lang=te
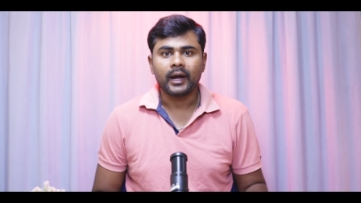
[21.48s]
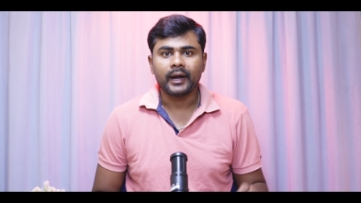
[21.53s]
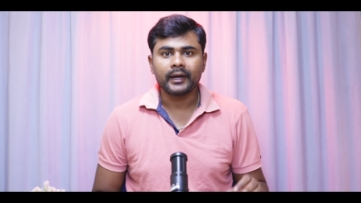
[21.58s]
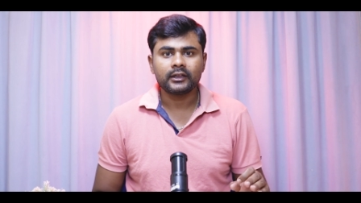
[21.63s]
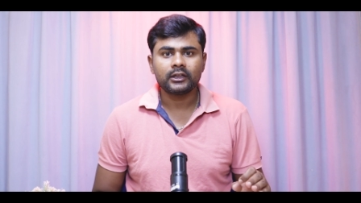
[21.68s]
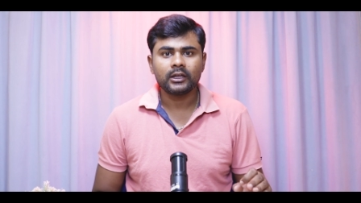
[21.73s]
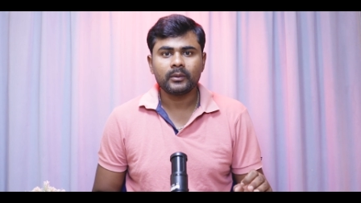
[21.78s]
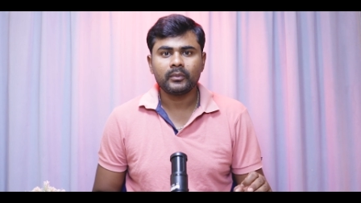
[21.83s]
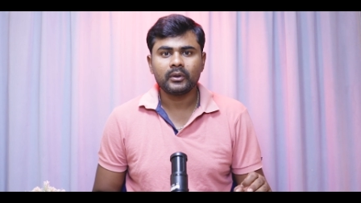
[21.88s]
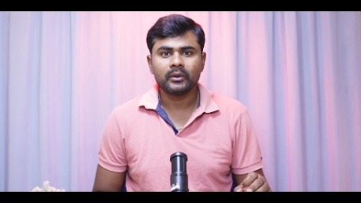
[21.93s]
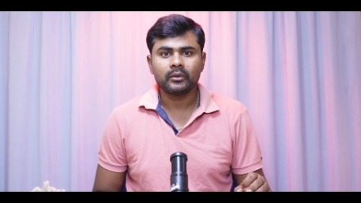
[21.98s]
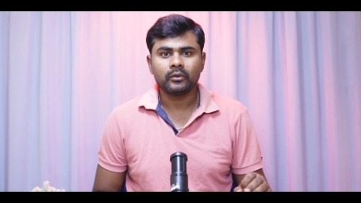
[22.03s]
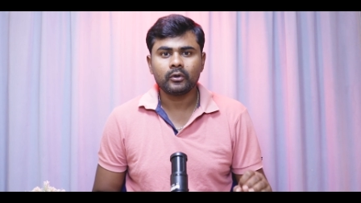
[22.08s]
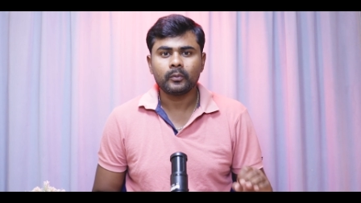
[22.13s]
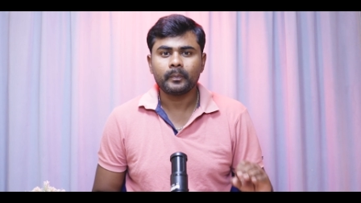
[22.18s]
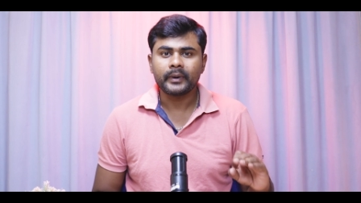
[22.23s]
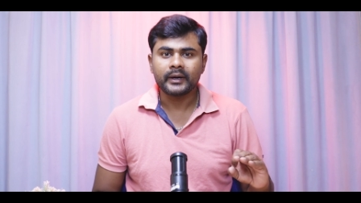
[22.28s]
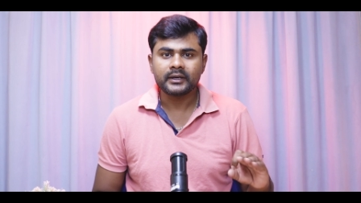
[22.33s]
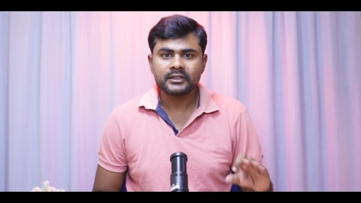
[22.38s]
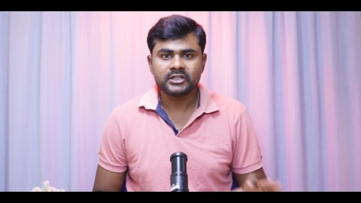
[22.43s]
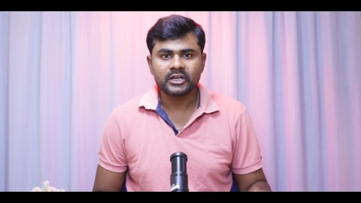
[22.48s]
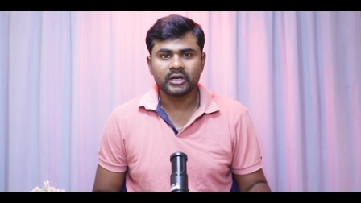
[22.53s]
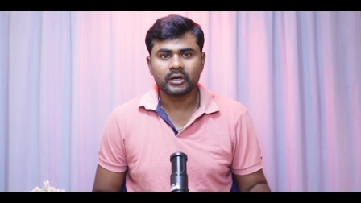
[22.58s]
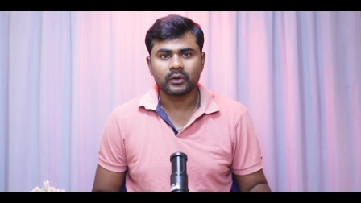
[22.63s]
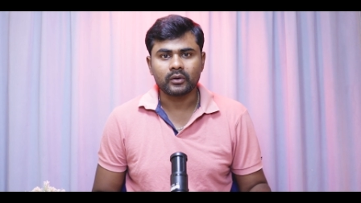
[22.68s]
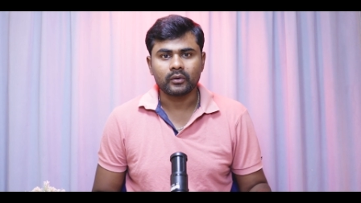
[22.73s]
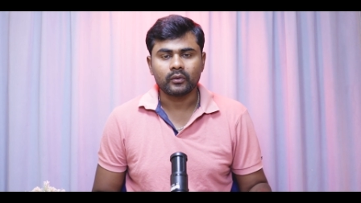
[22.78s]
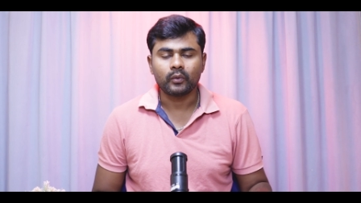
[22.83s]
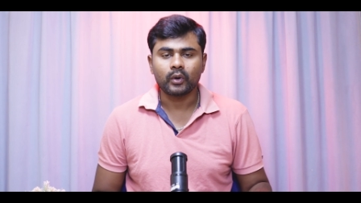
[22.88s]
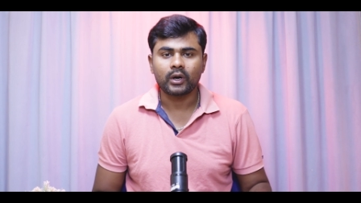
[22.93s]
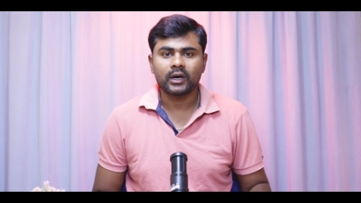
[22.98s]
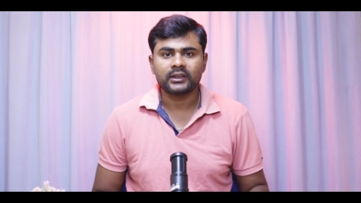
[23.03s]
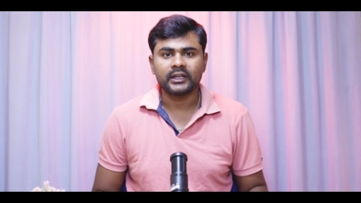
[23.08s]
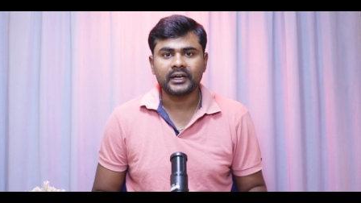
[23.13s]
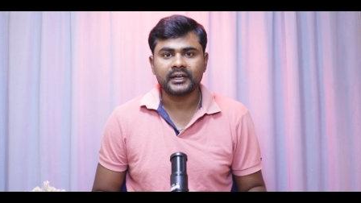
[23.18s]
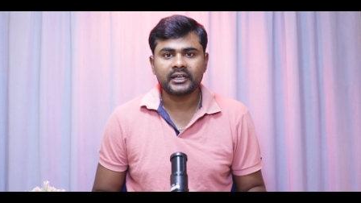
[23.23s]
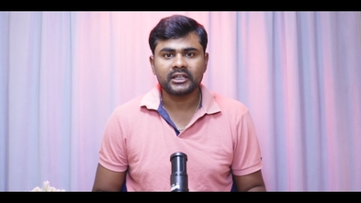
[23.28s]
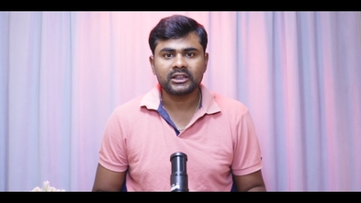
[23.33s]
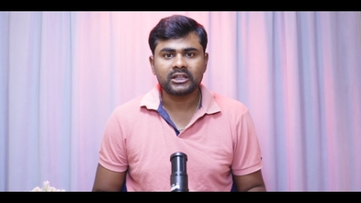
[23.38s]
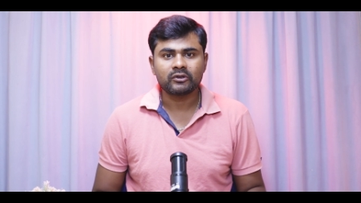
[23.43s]
అయితే మీకు బడ్జెట్లో ఒక
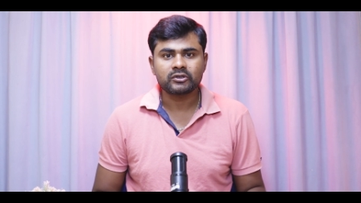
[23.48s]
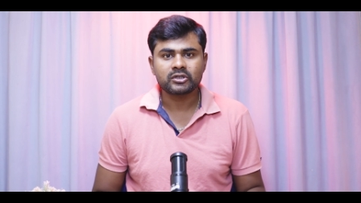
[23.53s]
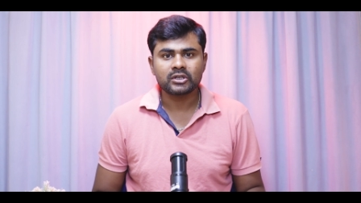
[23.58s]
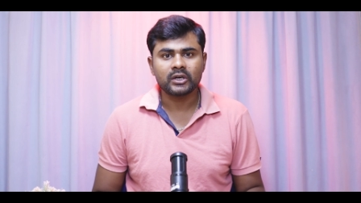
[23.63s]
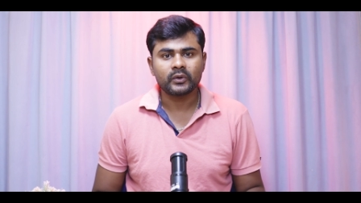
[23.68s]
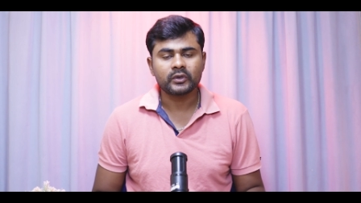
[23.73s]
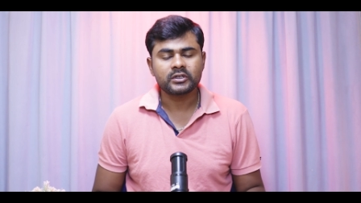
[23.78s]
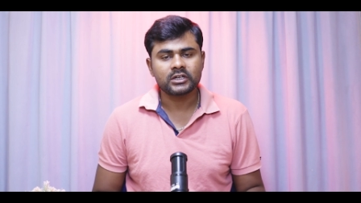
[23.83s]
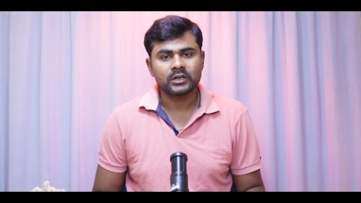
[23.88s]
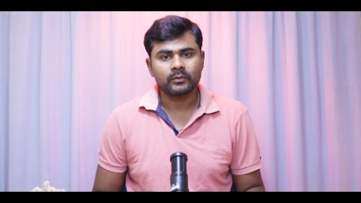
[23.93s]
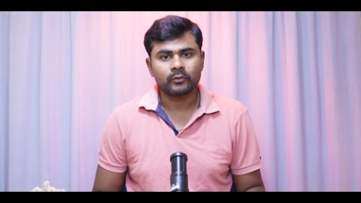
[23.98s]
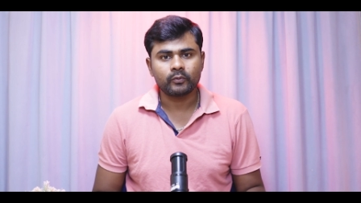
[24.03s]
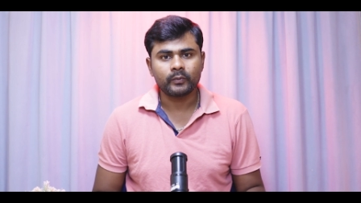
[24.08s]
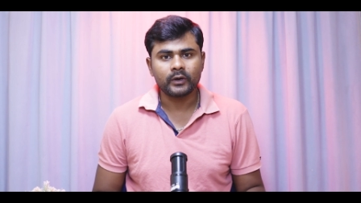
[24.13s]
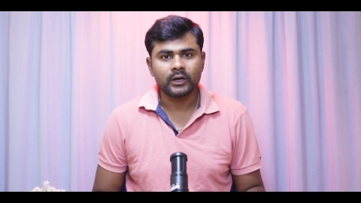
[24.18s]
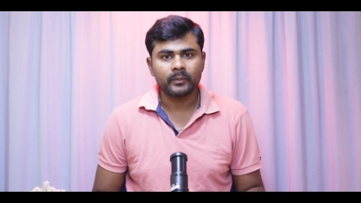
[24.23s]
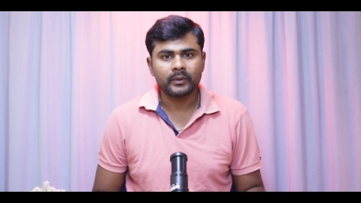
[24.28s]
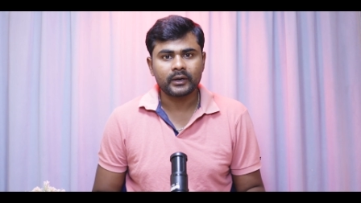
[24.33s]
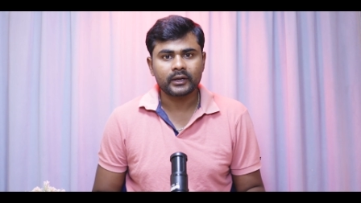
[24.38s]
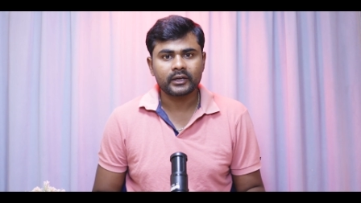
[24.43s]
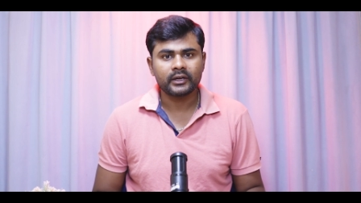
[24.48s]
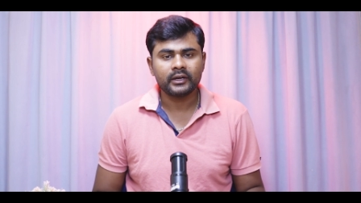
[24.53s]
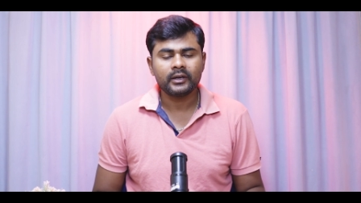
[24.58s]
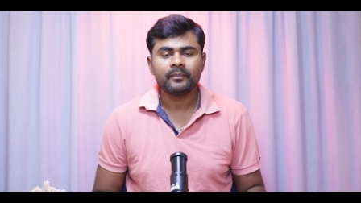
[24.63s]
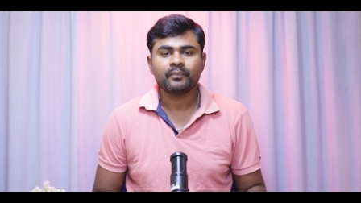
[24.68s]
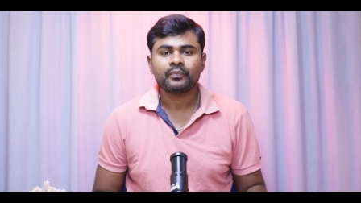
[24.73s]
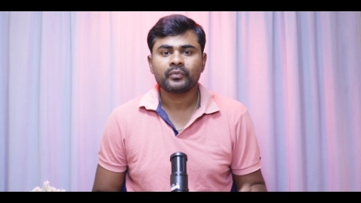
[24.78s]
థర్టీ థౌజండ్లో వచ్చిన మొబైల్ మనకి